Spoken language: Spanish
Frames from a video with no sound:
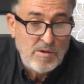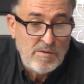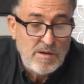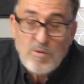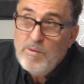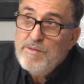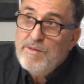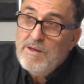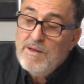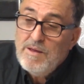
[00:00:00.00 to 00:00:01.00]
de la
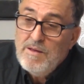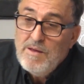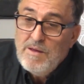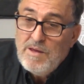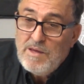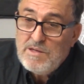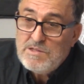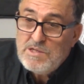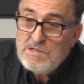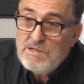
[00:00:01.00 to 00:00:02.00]
Juvencia y,
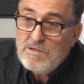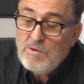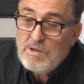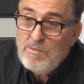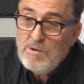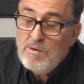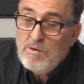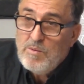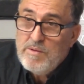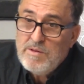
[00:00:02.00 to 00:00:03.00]
sí es cierto que, bueno, el
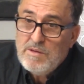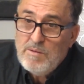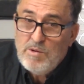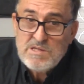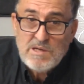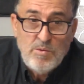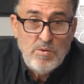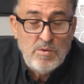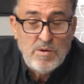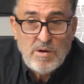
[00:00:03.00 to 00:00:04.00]
Juvencia tiene buena
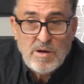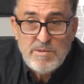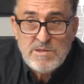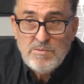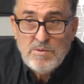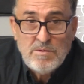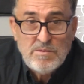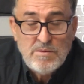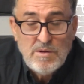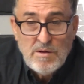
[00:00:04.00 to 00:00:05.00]
salud ahora
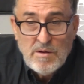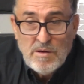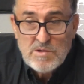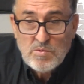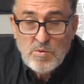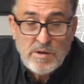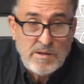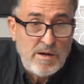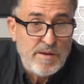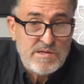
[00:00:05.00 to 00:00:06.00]
mismo, es un club que
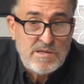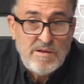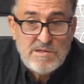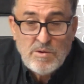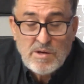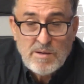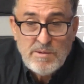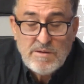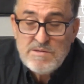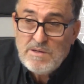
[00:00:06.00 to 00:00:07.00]
tiene necesidades,
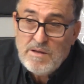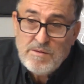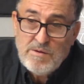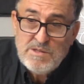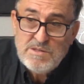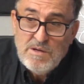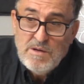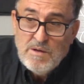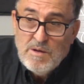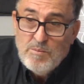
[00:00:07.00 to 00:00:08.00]
lógicamente, de instalaciones,
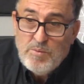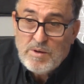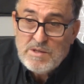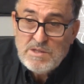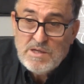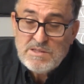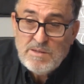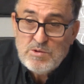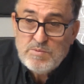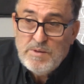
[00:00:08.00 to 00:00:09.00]
porque sí que
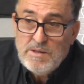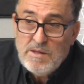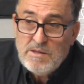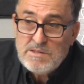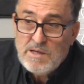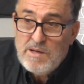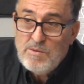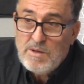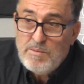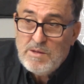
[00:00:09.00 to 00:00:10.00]
estamos pendientes de que el
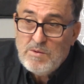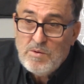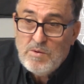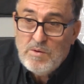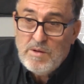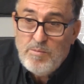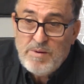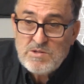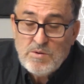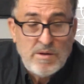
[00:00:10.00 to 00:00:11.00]
Ayuntamiento del
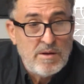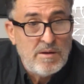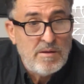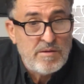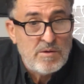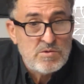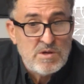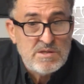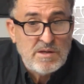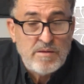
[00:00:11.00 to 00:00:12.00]
Paso de hacernos
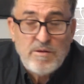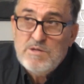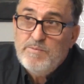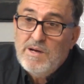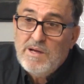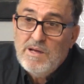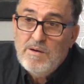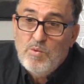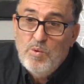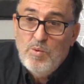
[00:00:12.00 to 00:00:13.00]
unas instalaciones para que
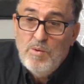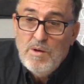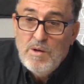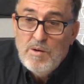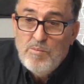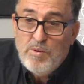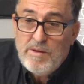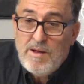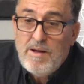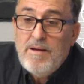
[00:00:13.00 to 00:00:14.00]
el club
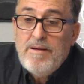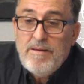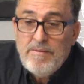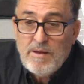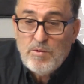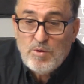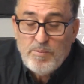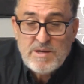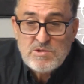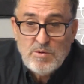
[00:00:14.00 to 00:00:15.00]
pueda dar otro
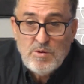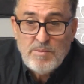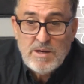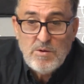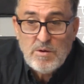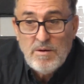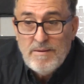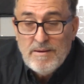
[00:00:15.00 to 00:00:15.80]
paso mayor